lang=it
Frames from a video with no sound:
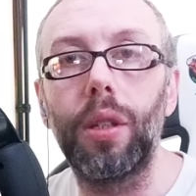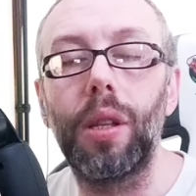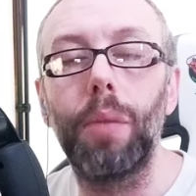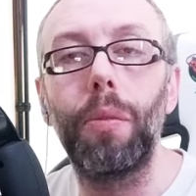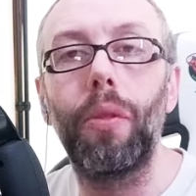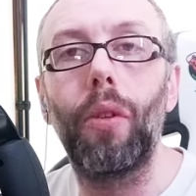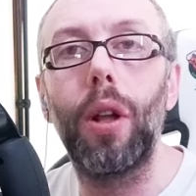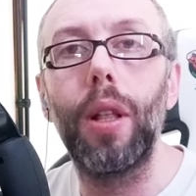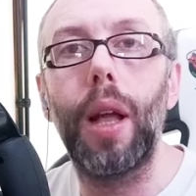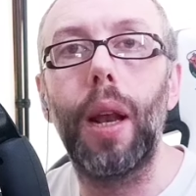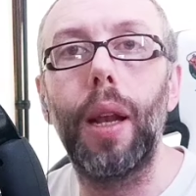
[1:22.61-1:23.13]
Se mi
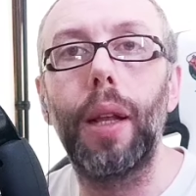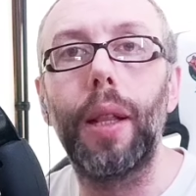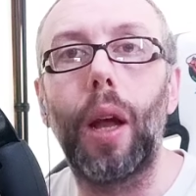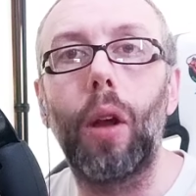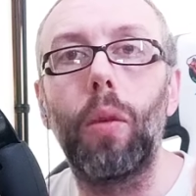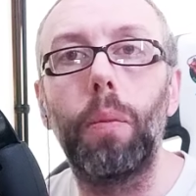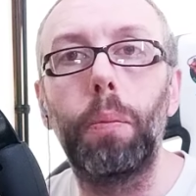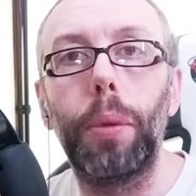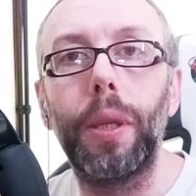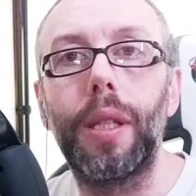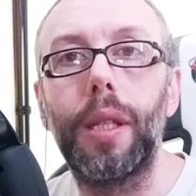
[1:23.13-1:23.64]
voglio allenare
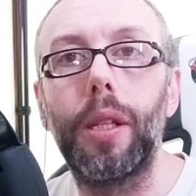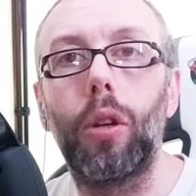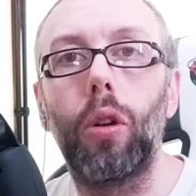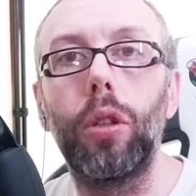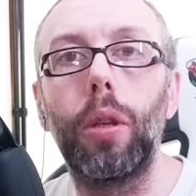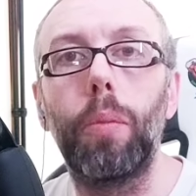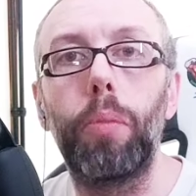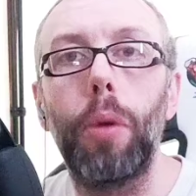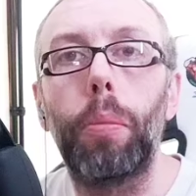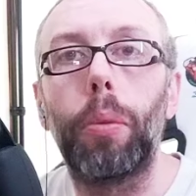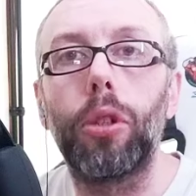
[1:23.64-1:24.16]
un pizzico
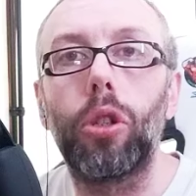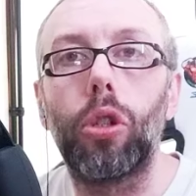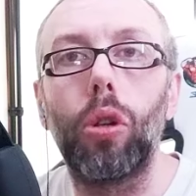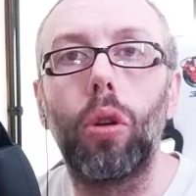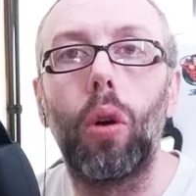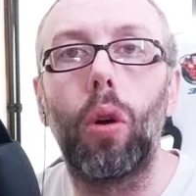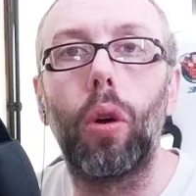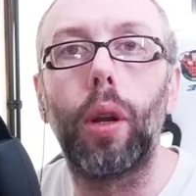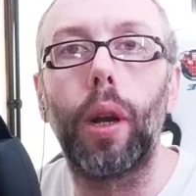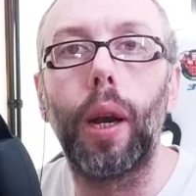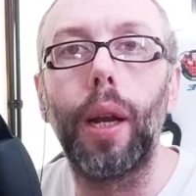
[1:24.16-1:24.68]
di più, posso
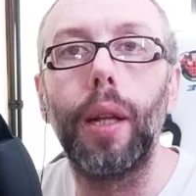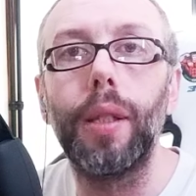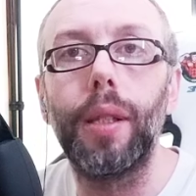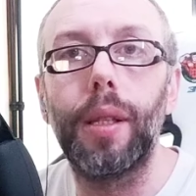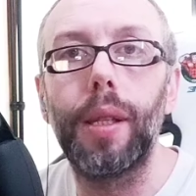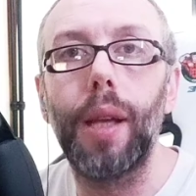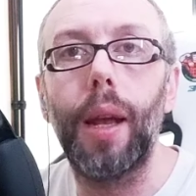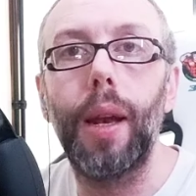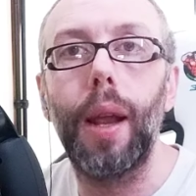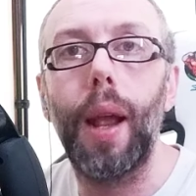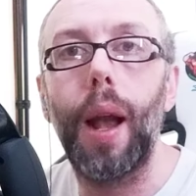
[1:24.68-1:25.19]
correre in
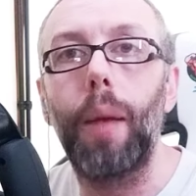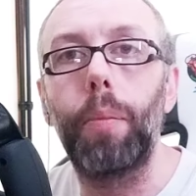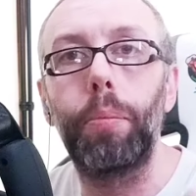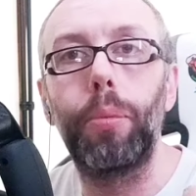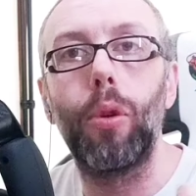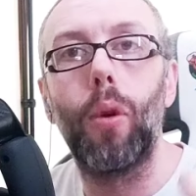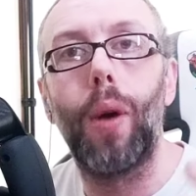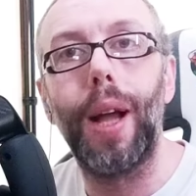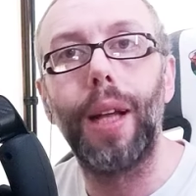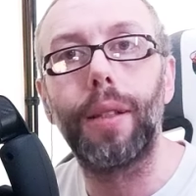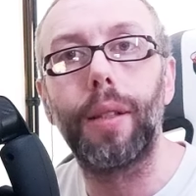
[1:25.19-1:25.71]
Serie A
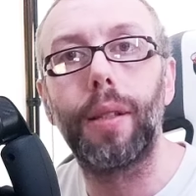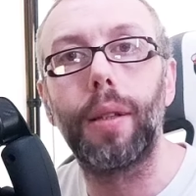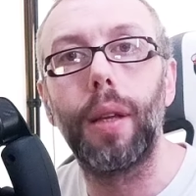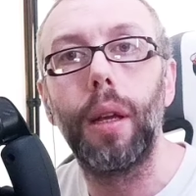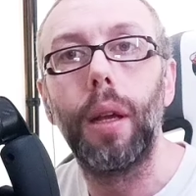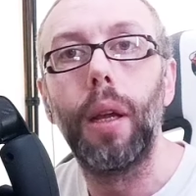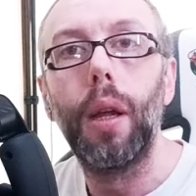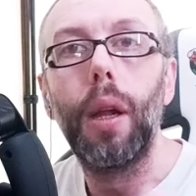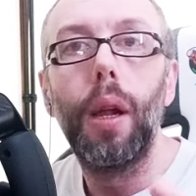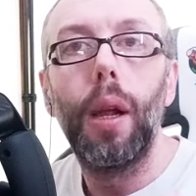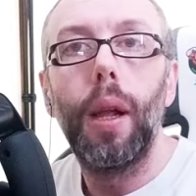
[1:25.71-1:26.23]
più S,
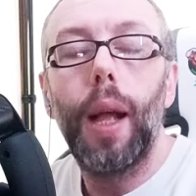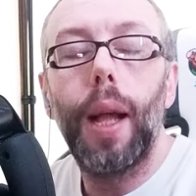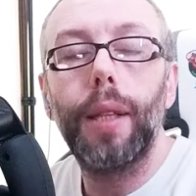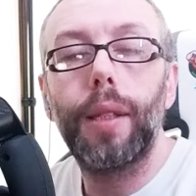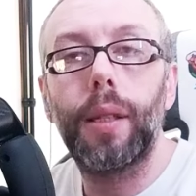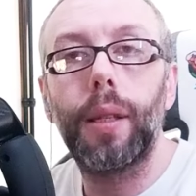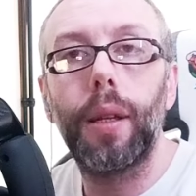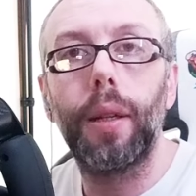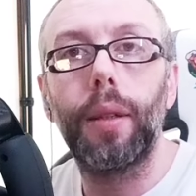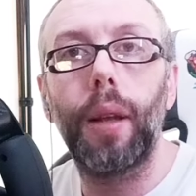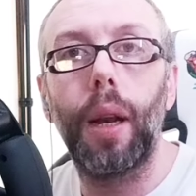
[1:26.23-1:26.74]

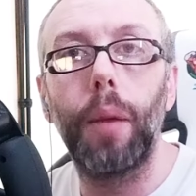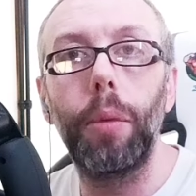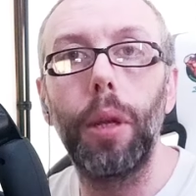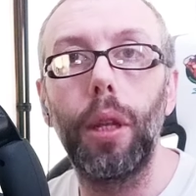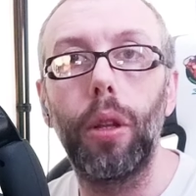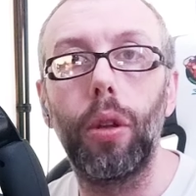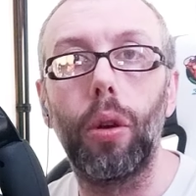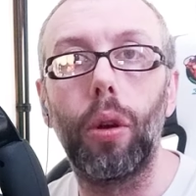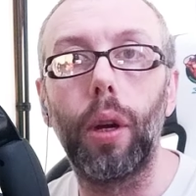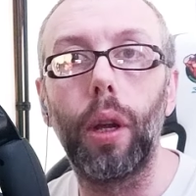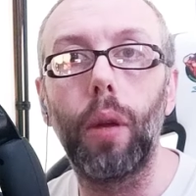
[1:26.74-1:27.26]
essere tra i
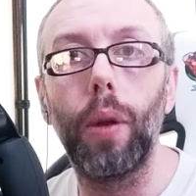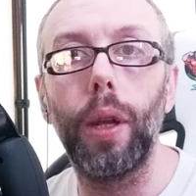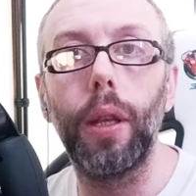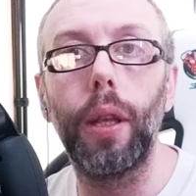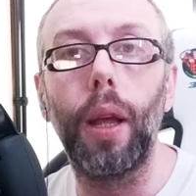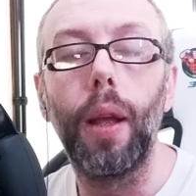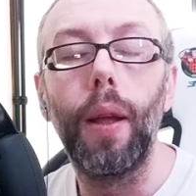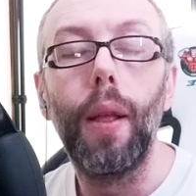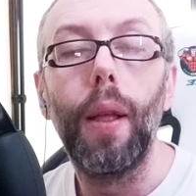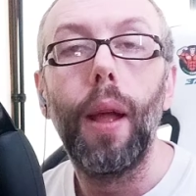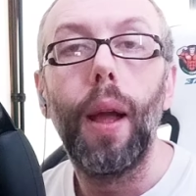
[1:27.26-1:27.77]
migliori.
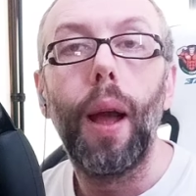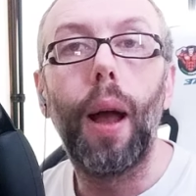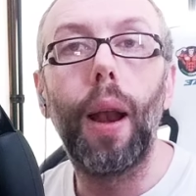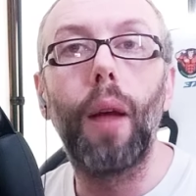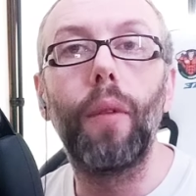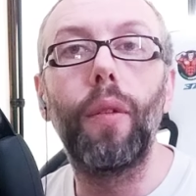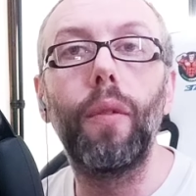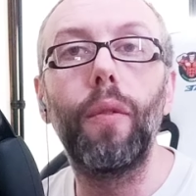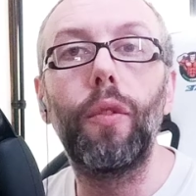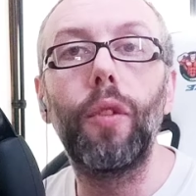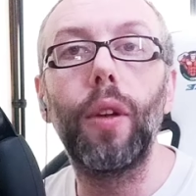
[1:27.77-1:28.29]
Quindi,
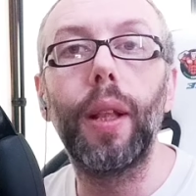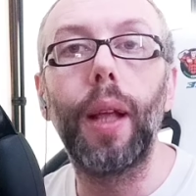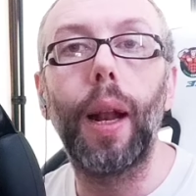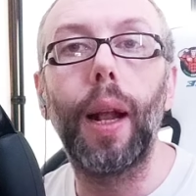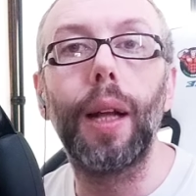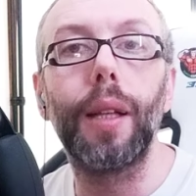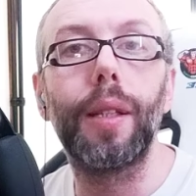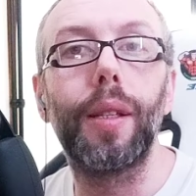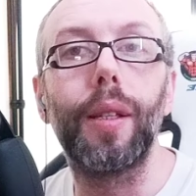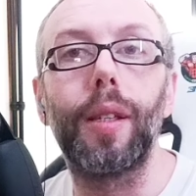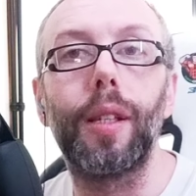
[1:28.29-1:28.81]
alla fin fine,
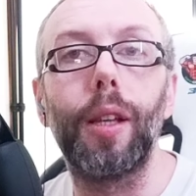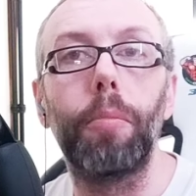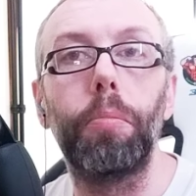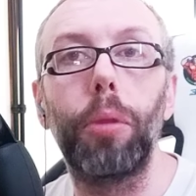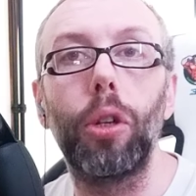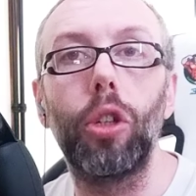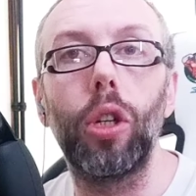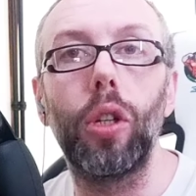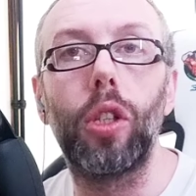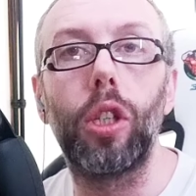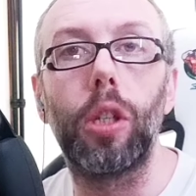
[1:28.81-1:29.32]
ragazzi, è
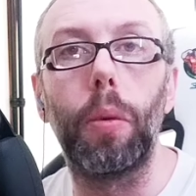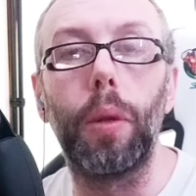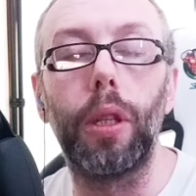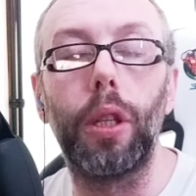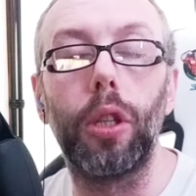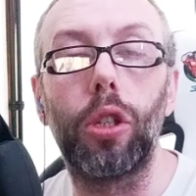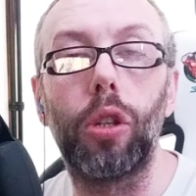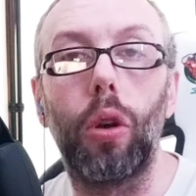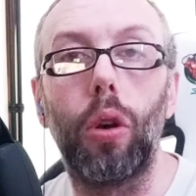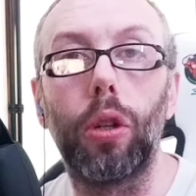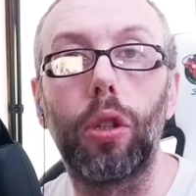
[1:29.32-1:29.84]
semplicissimo il
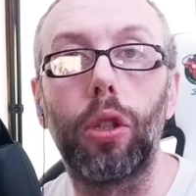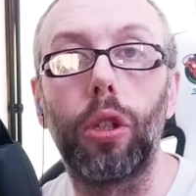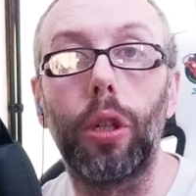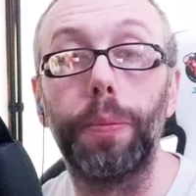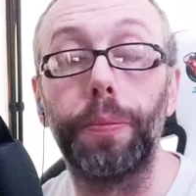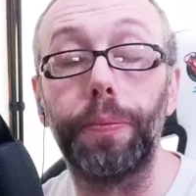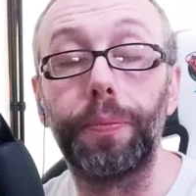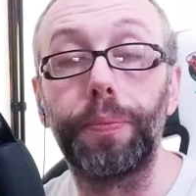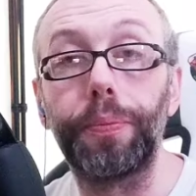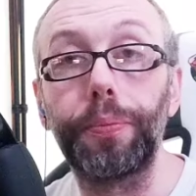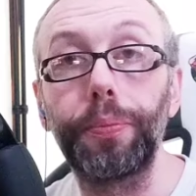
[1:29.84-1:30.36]
discorso.